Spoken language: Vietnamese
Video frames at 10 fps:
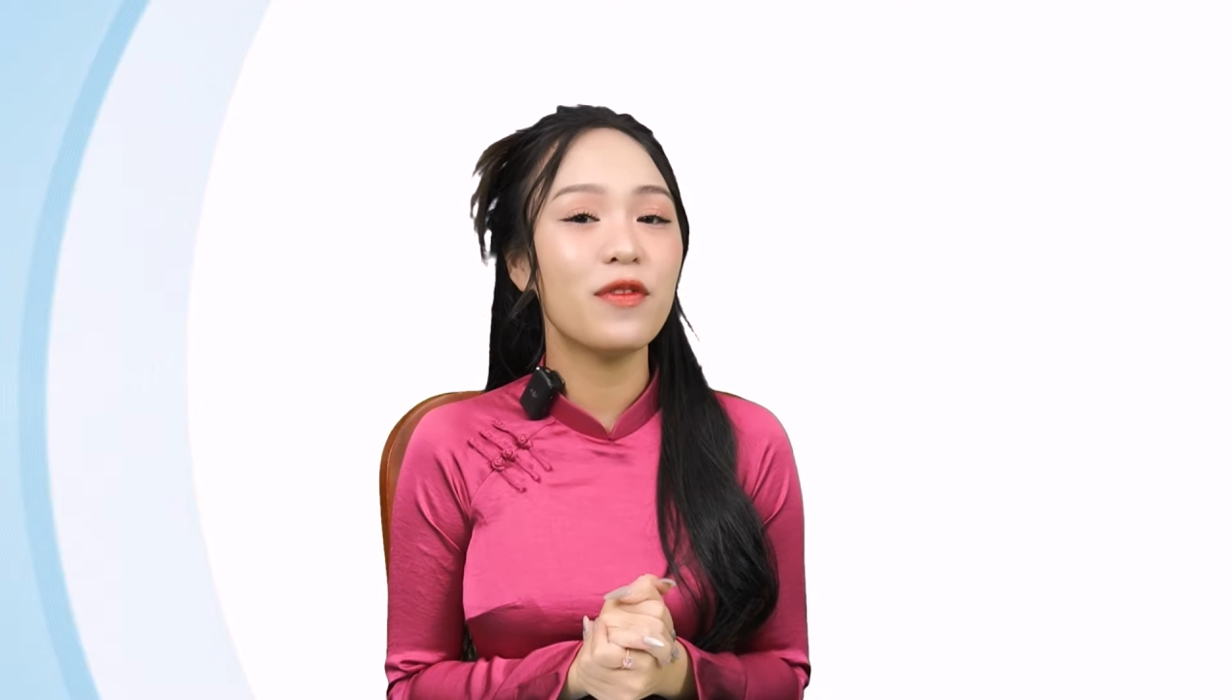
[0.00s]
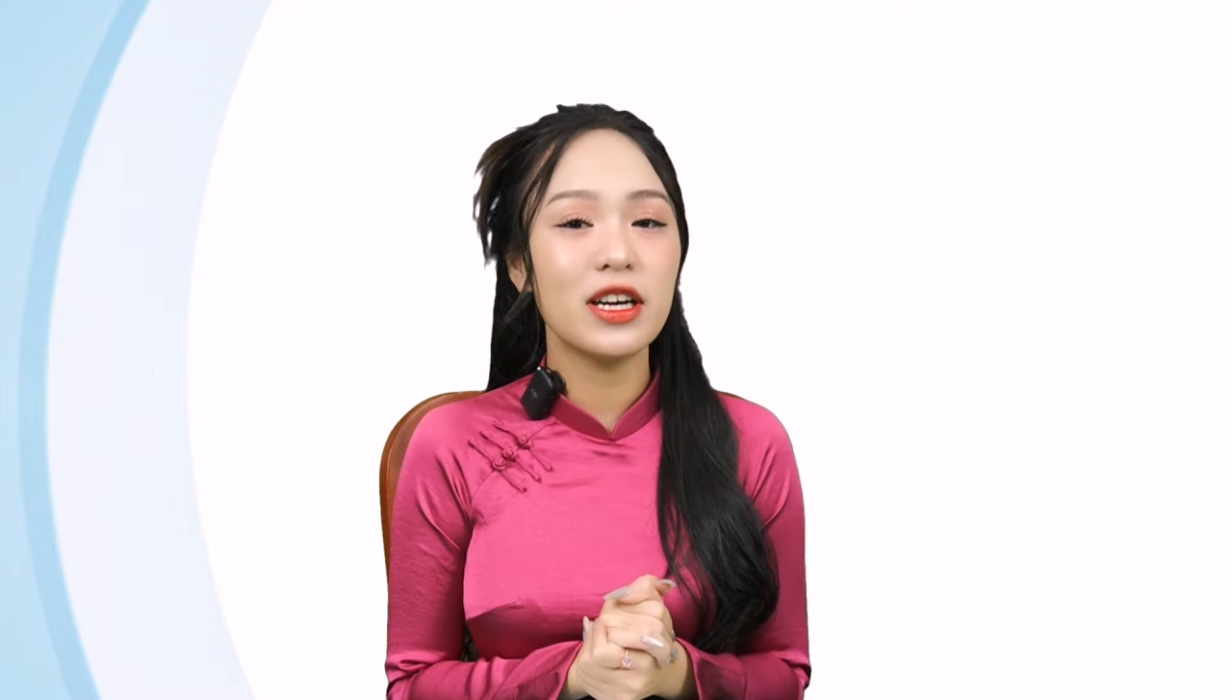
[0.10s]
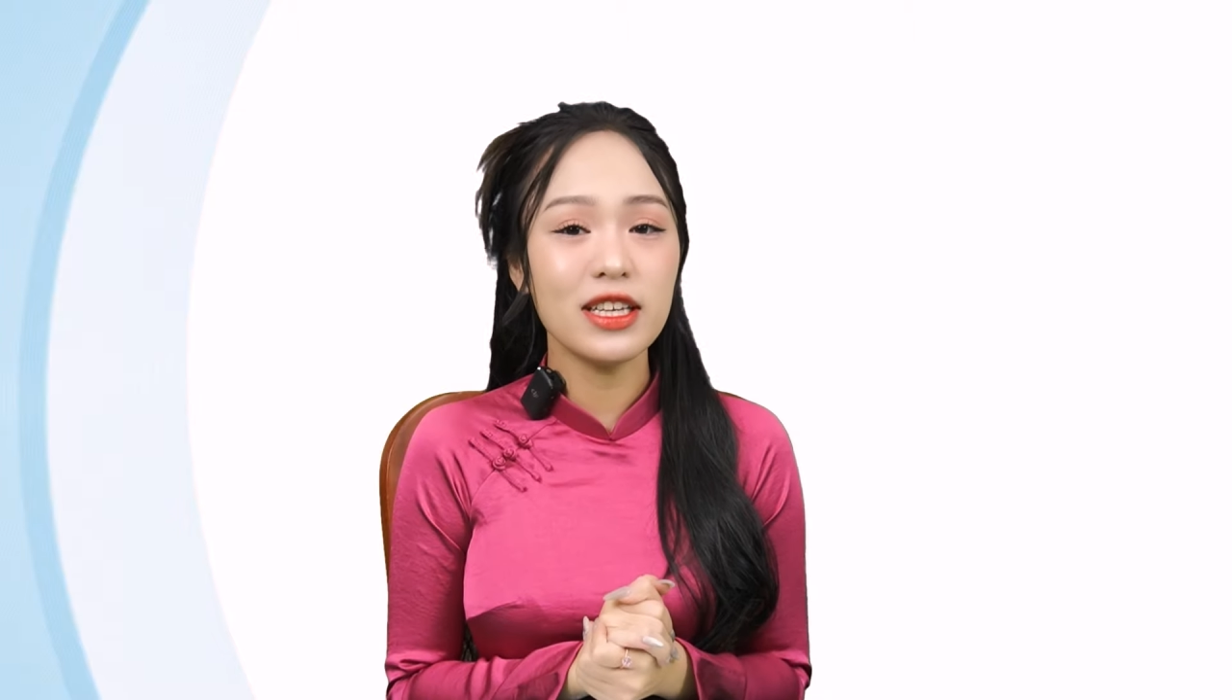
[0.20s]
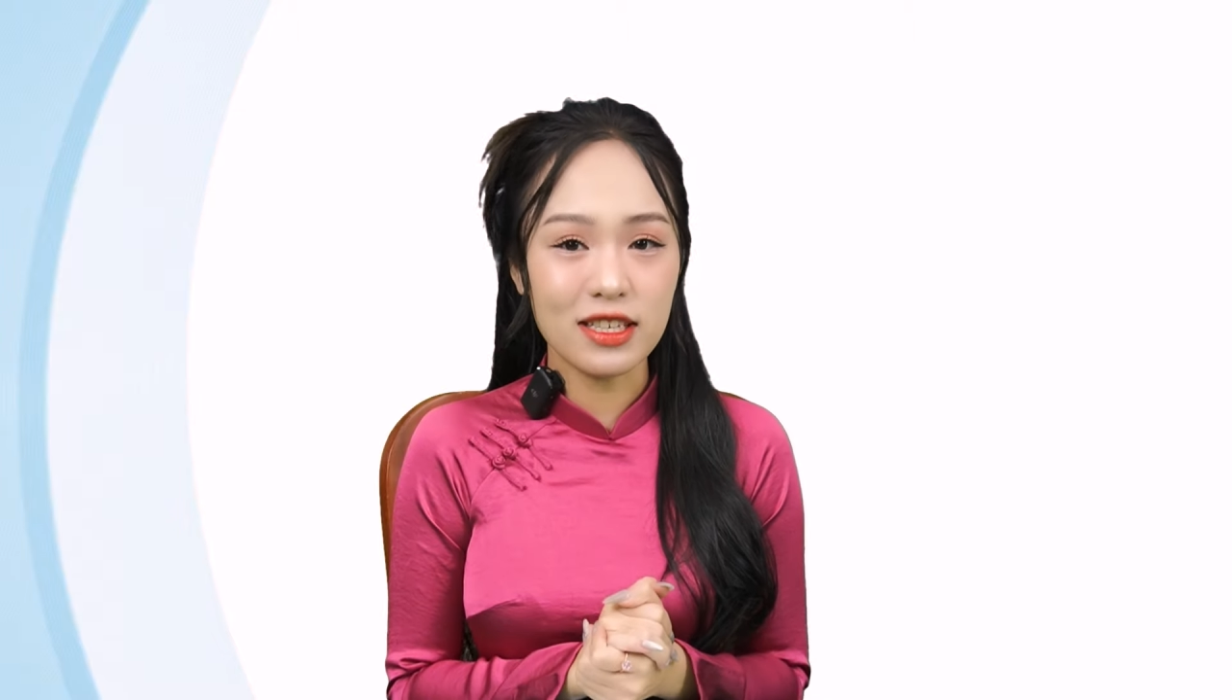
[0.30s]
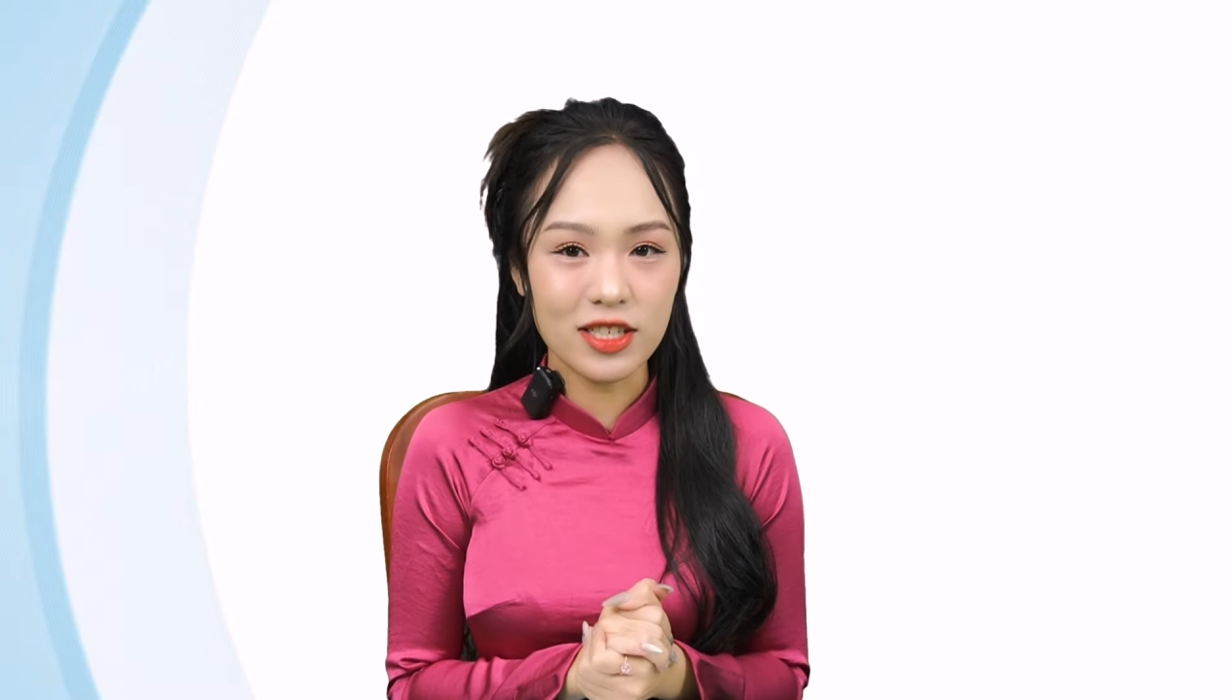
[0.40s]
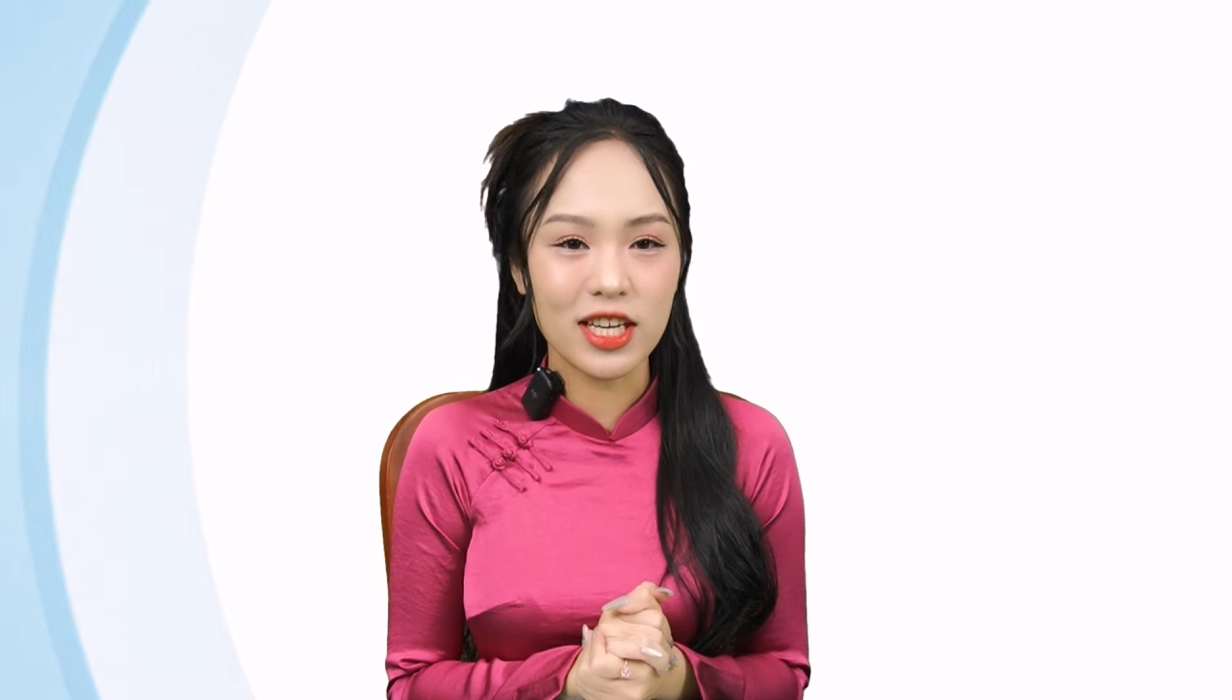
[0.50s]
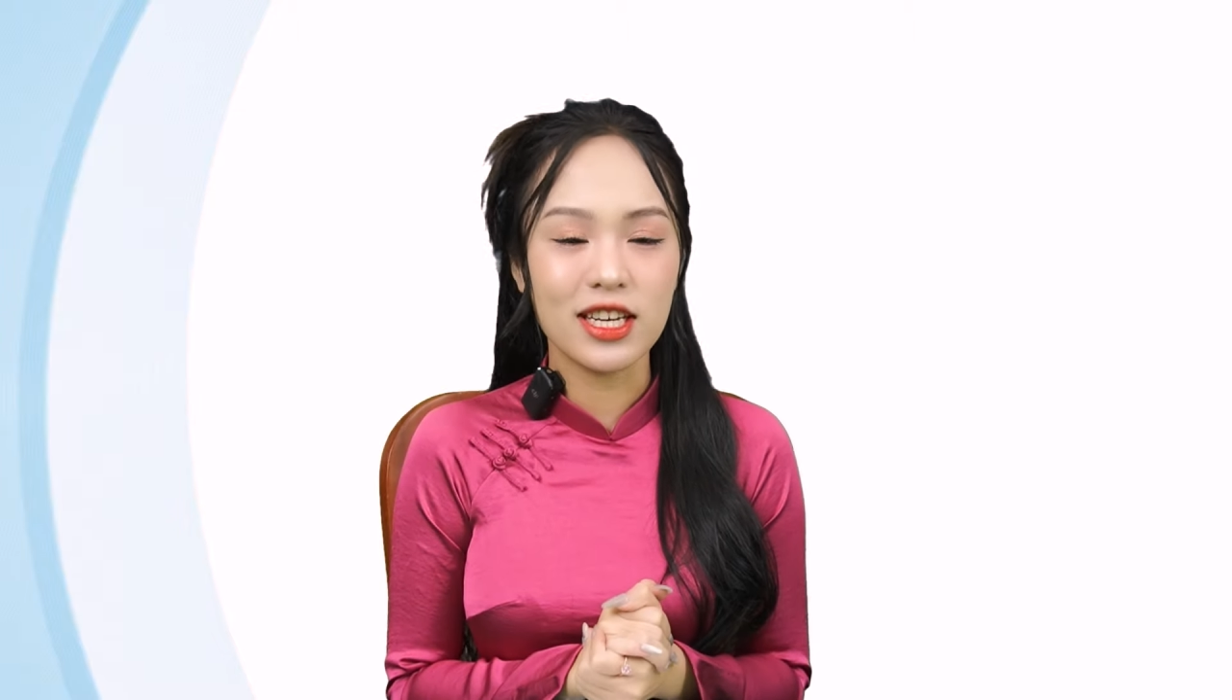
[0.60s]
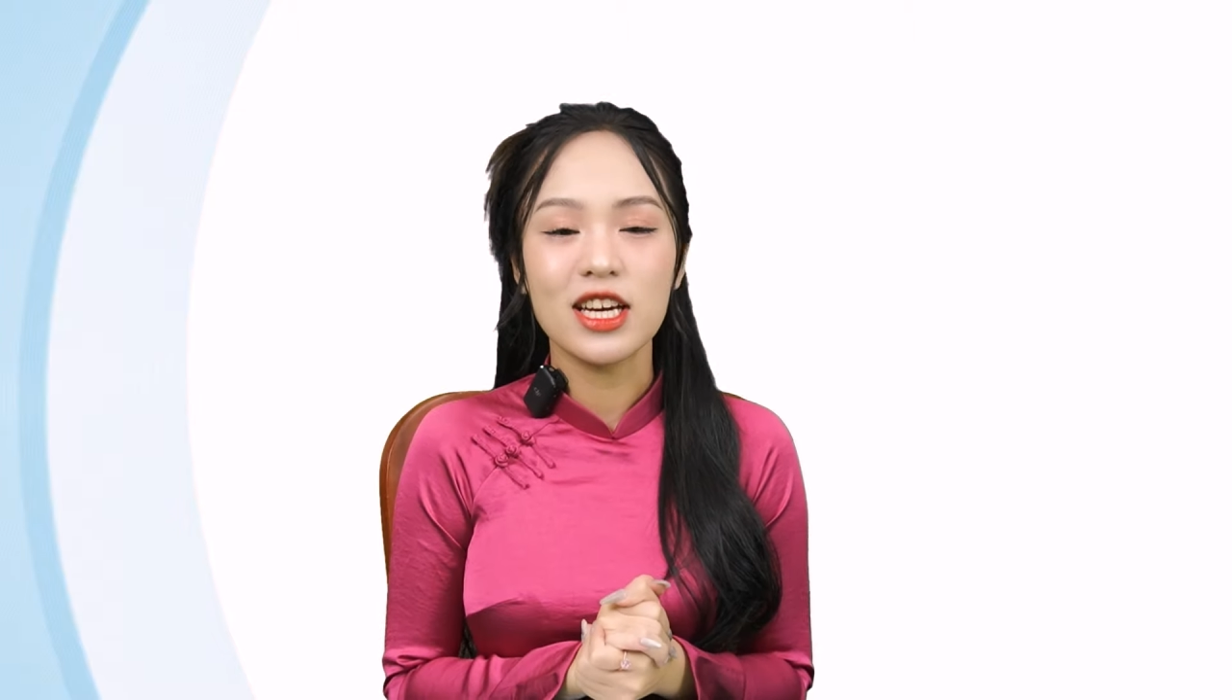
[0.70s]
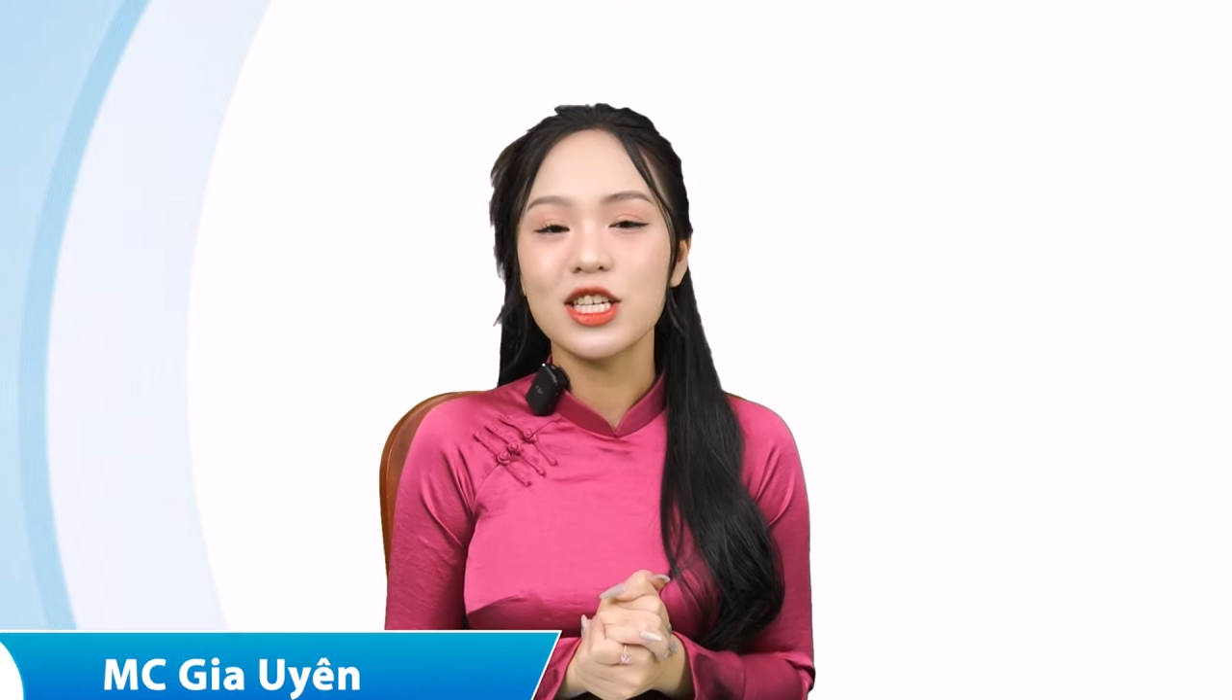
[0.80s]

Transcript: với chương trình